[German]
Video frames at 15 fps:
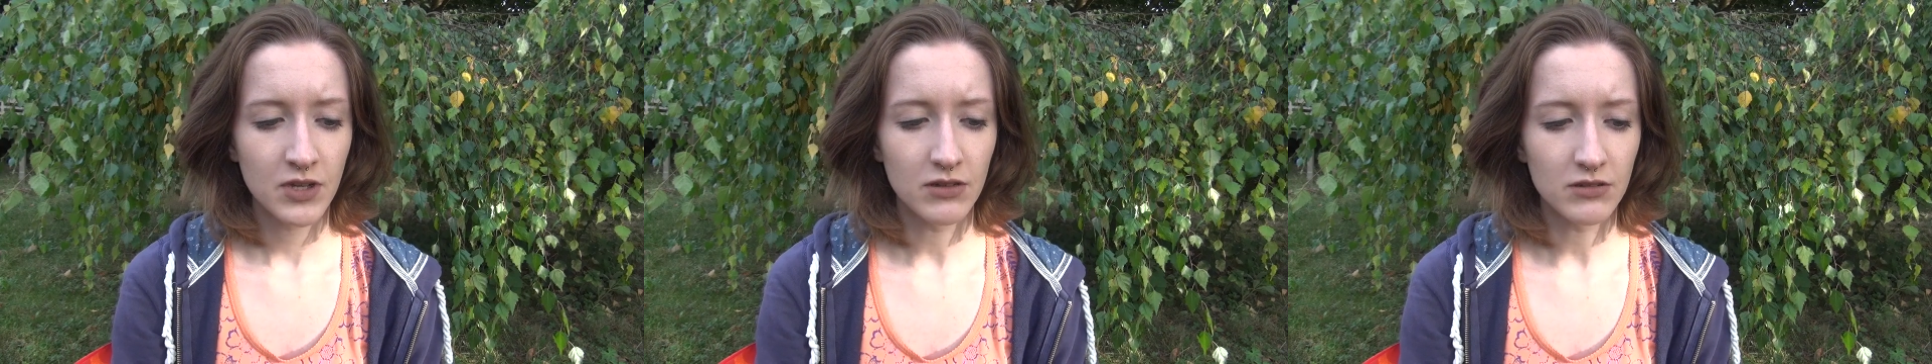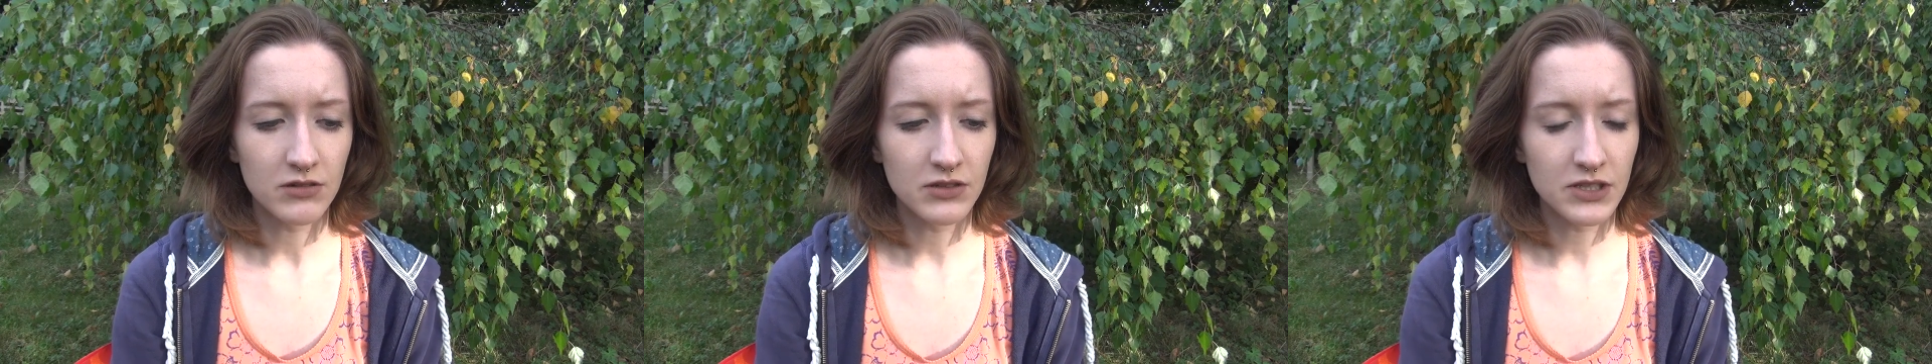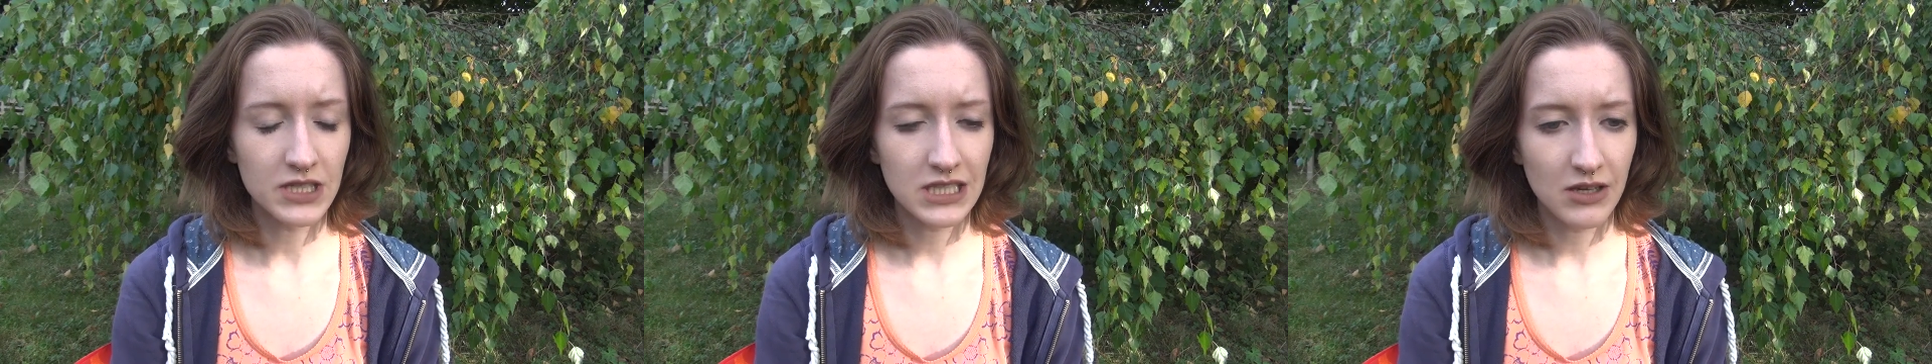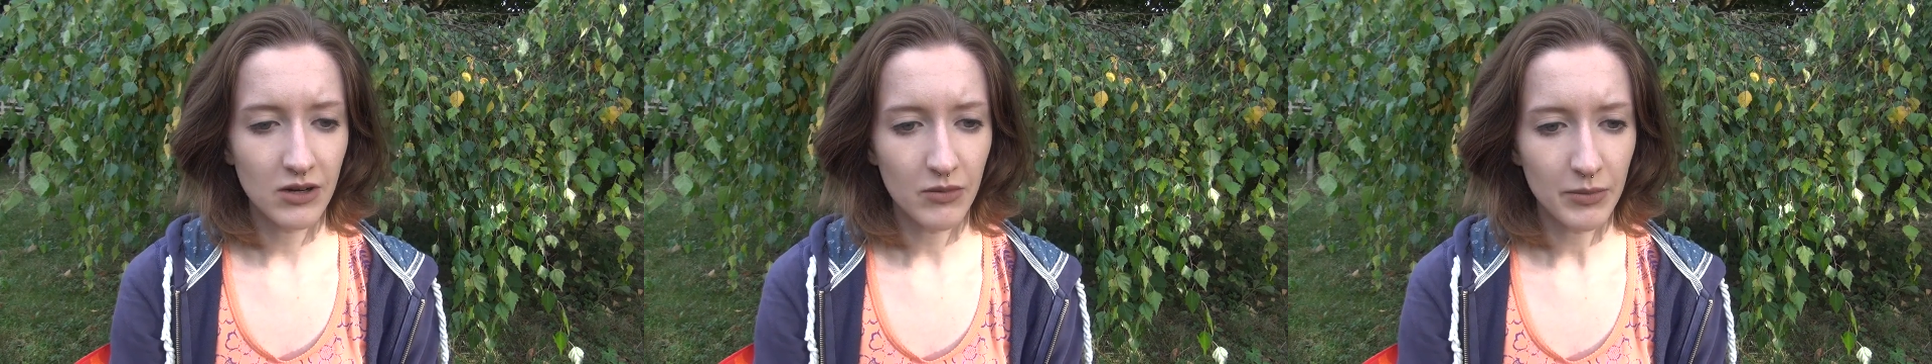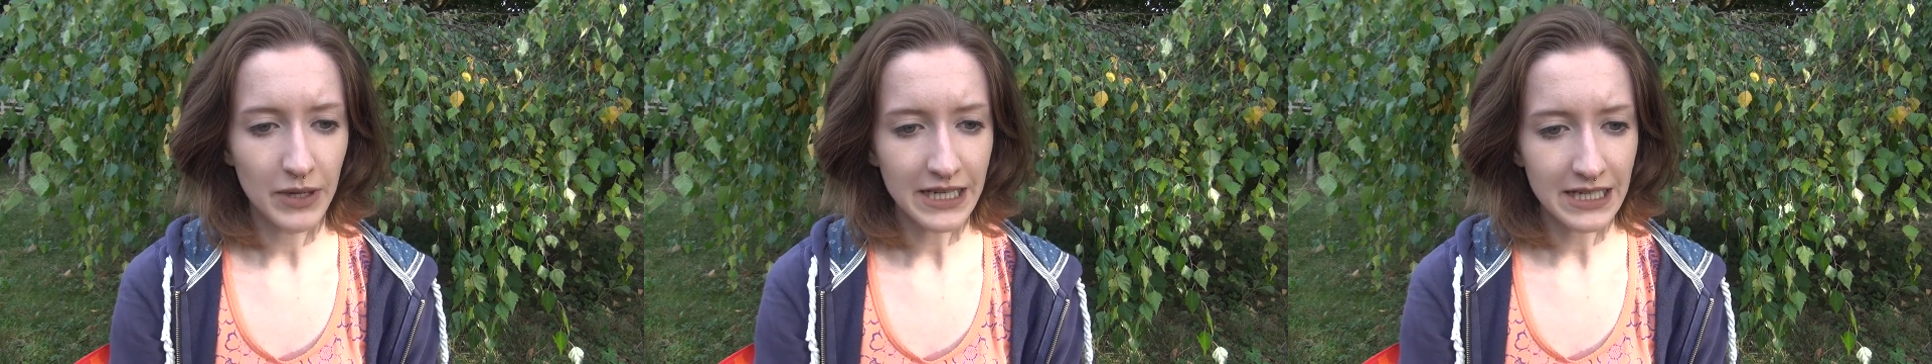Und
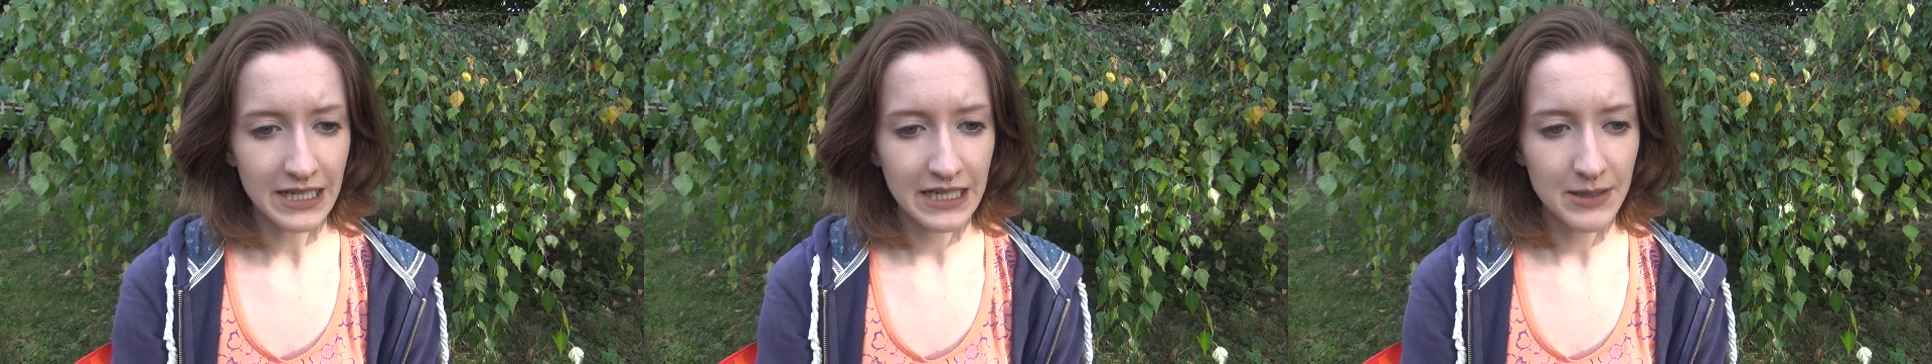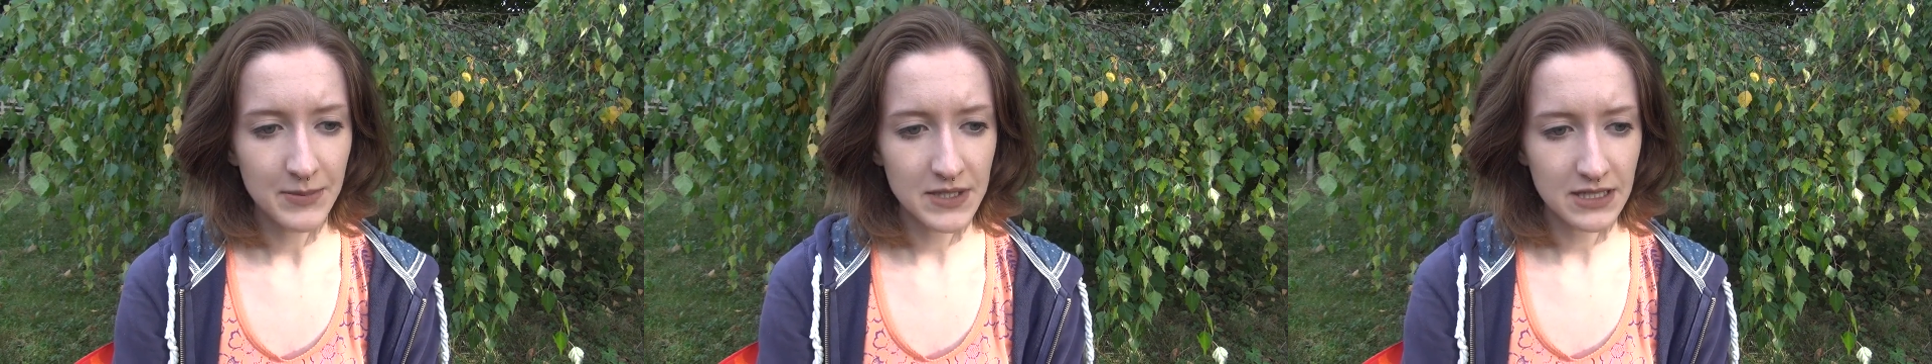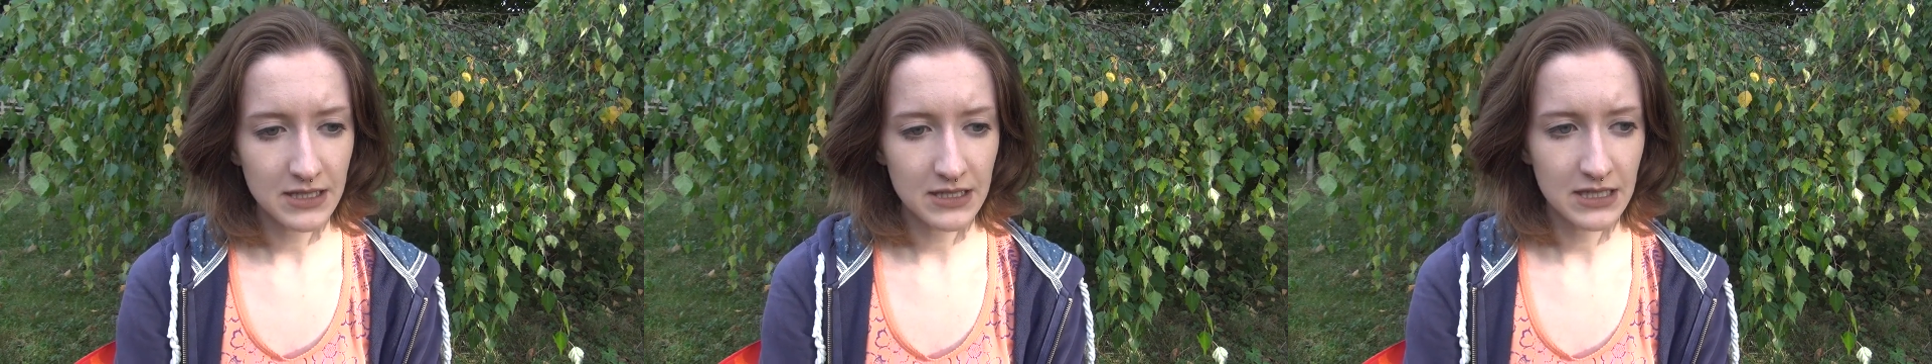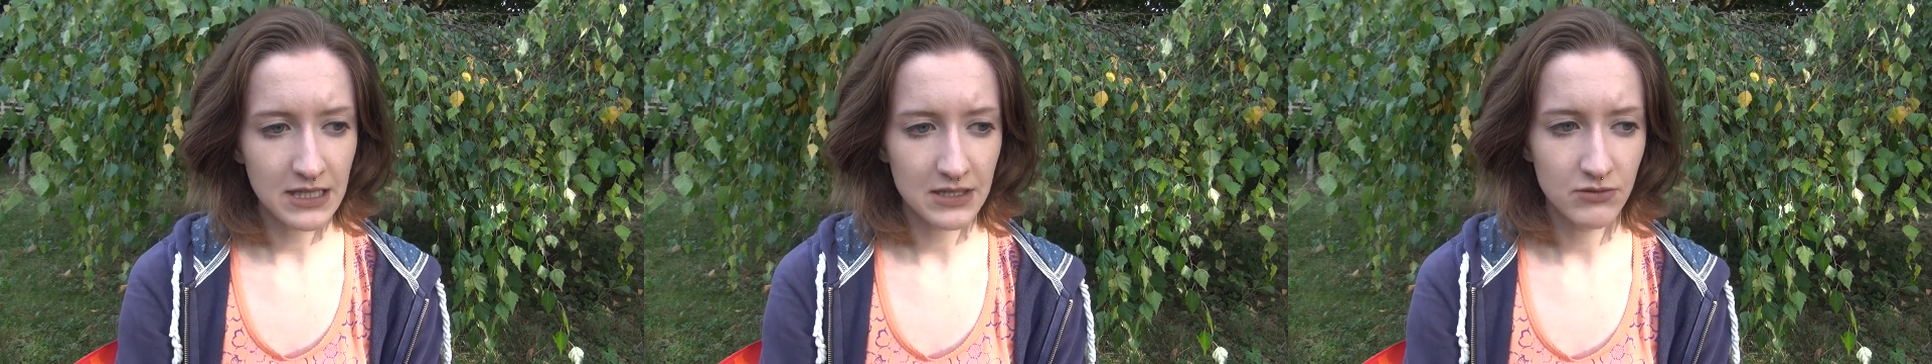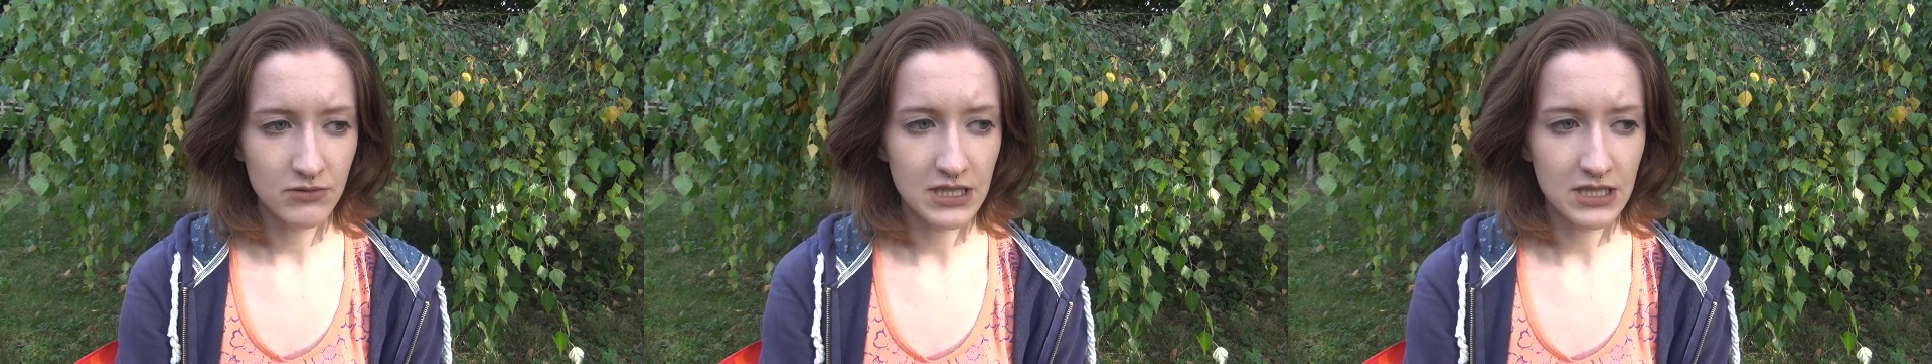bei Krebs ist es ja so,